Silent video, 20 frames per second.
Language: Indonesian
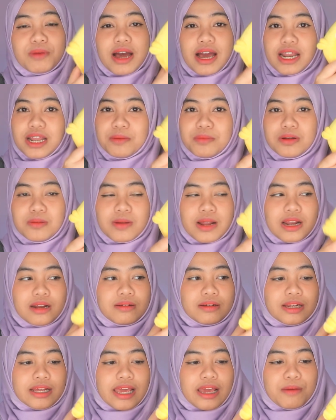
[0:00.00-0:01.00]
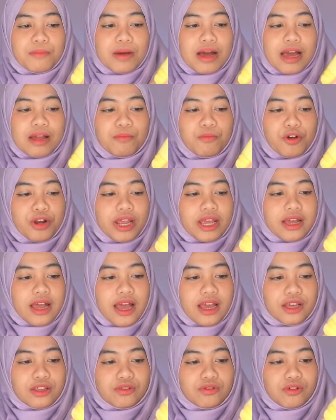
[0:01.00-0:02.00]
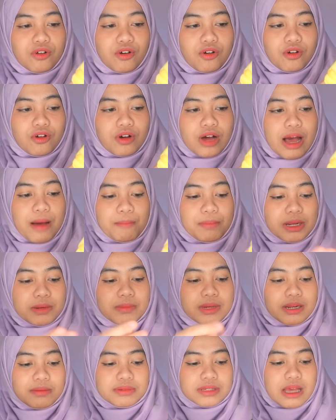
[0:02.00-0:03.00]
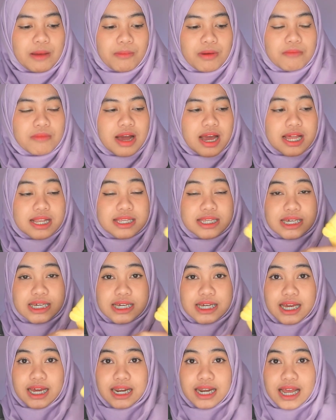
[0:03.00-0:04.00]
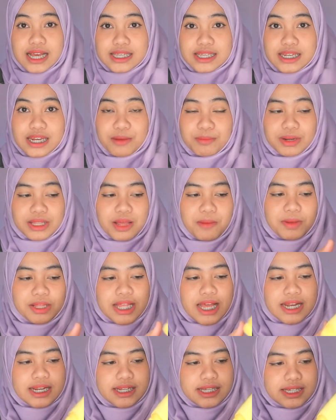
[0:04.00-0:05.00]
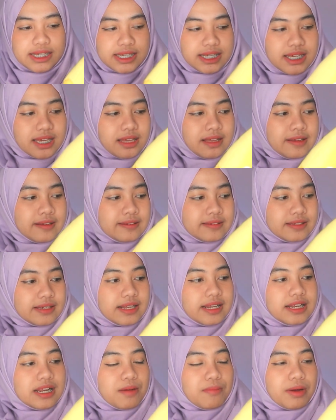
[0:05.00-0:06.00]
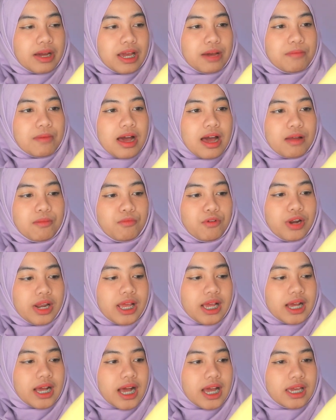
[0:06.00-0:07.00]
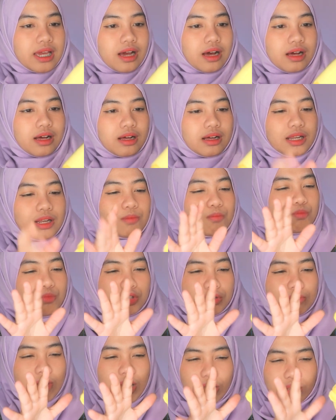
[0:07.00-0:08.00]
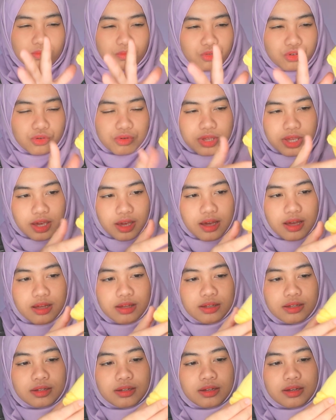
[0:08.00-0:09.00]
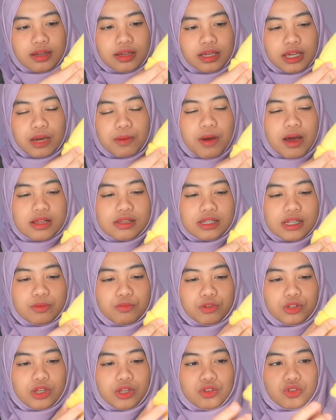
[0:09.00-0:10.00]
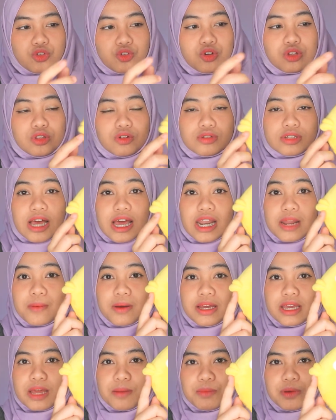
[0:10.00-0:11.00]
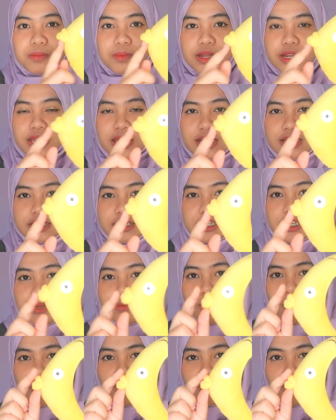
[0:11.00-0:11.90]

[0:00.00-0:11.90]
itu bahannya berbahan kayak bahan boneka gitu loh hampir mirip sama bahan si ikan asin yang pertama tadi jadi dia pakai bahan boneka yang lembut banget bulunya kayak bahan selimut gitu terus ada bagian bibirnya di sini